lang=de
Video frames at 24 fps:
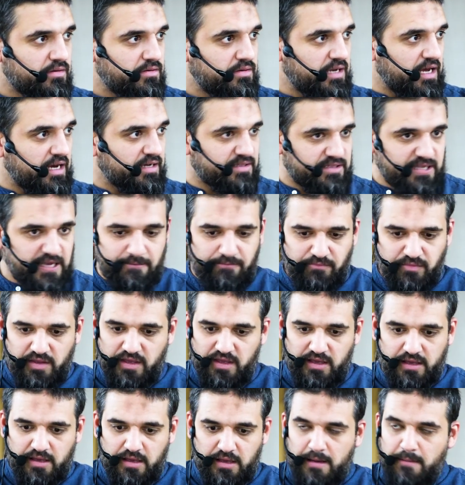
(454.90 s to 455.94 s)
Nachdem
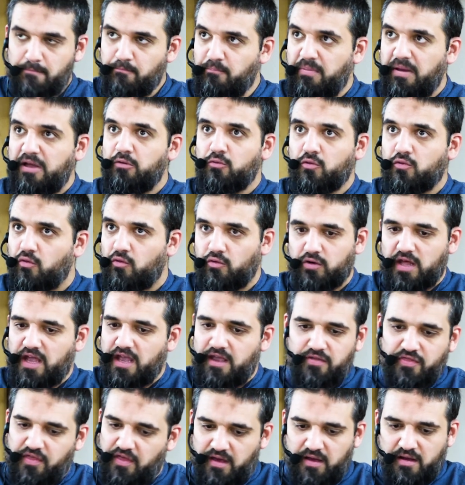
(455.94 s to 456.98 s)
die Benu
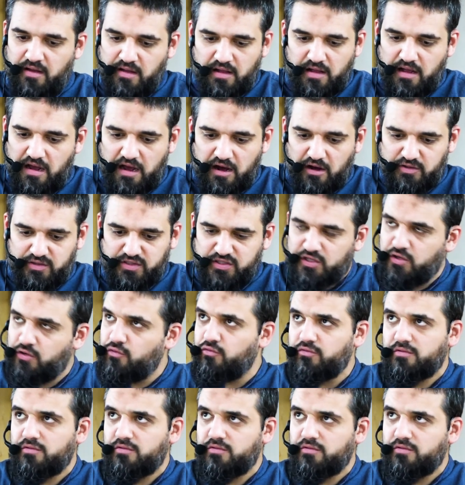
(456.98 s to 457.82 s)
Quraiza aus,